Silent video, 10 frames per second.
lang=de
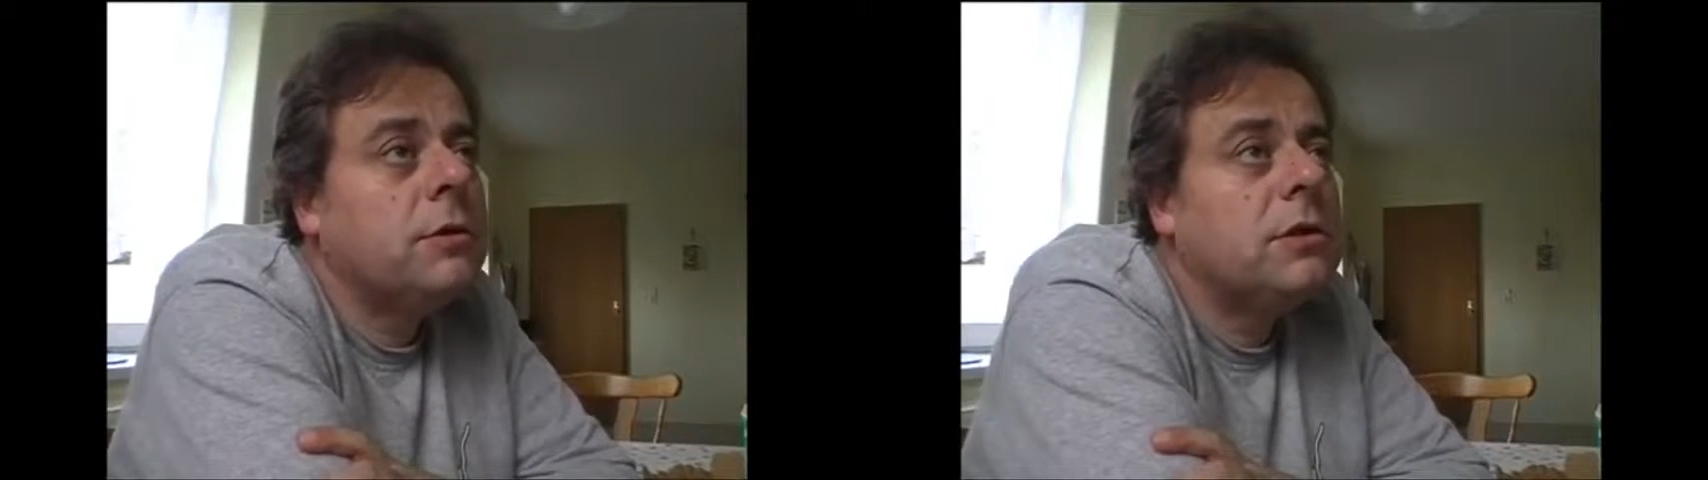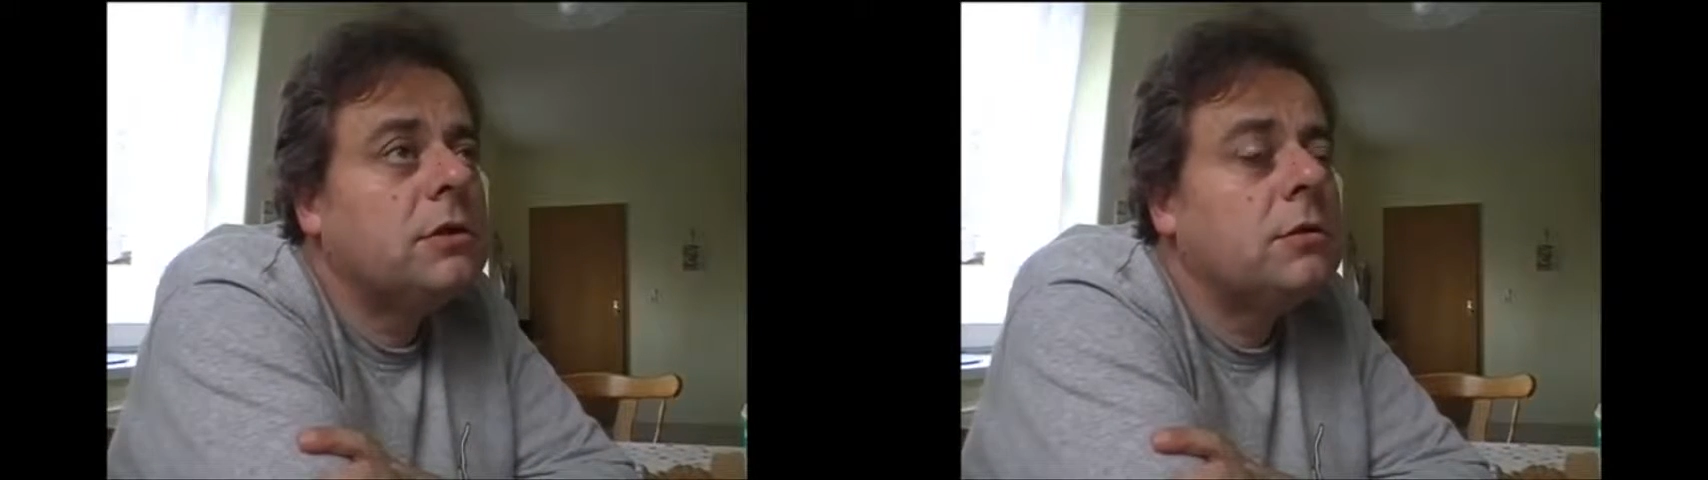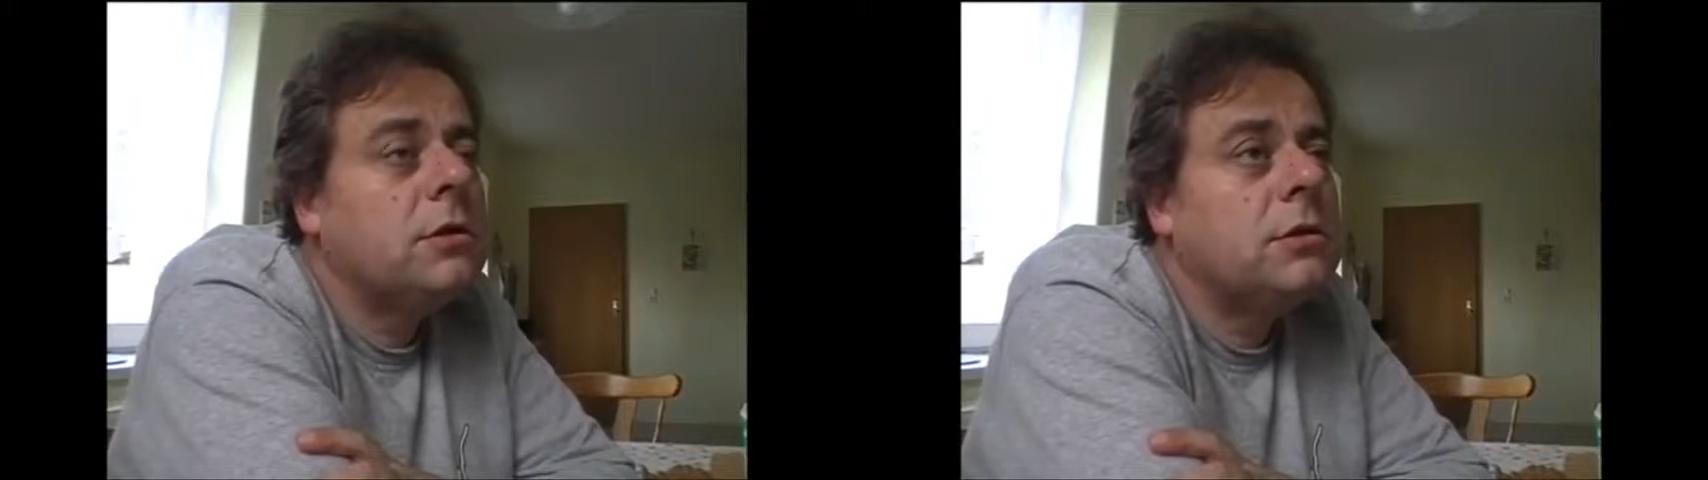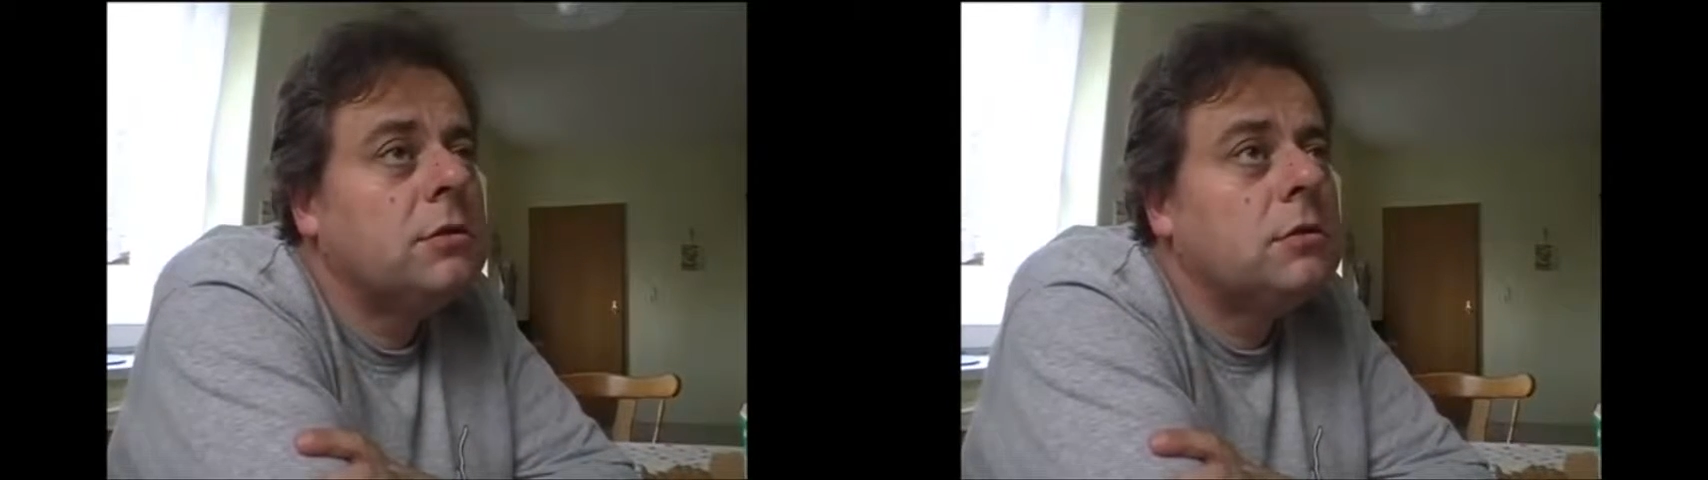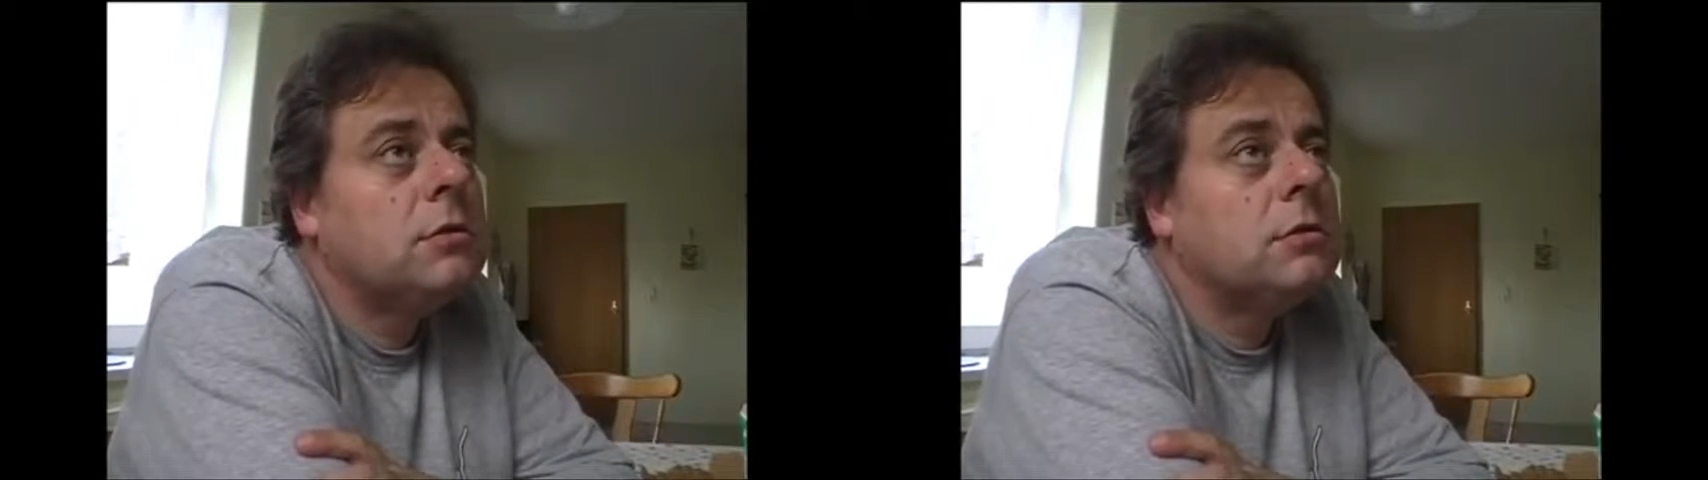weil ich sehe, dass
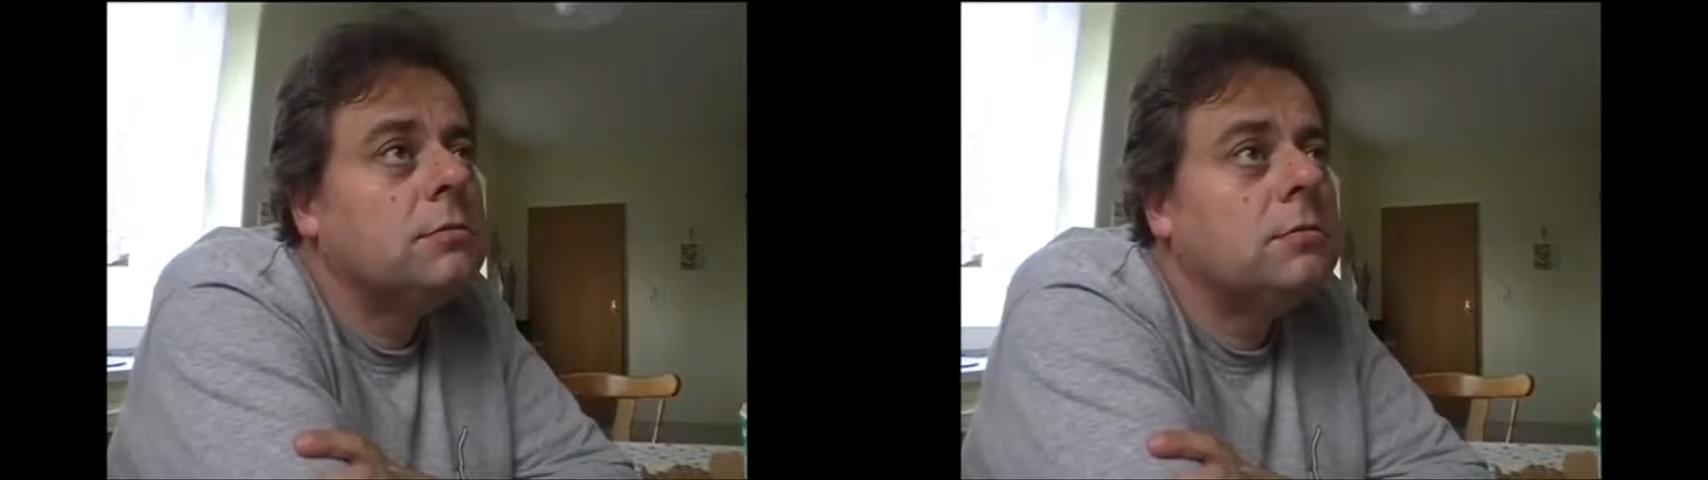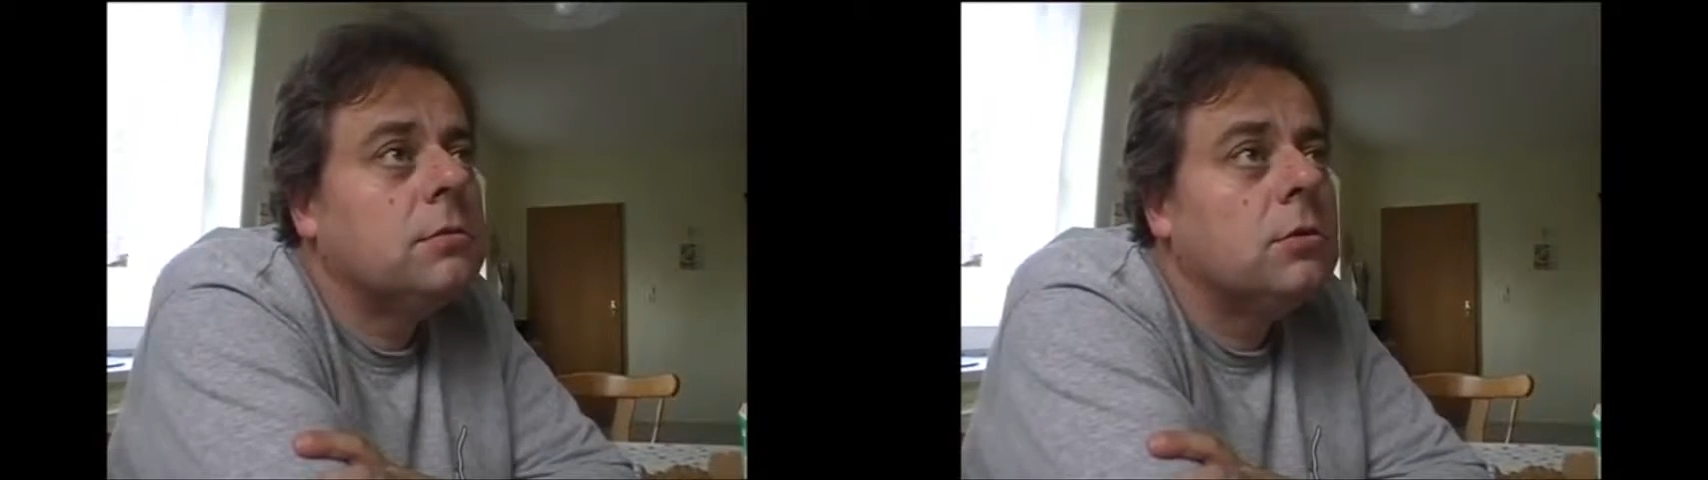hier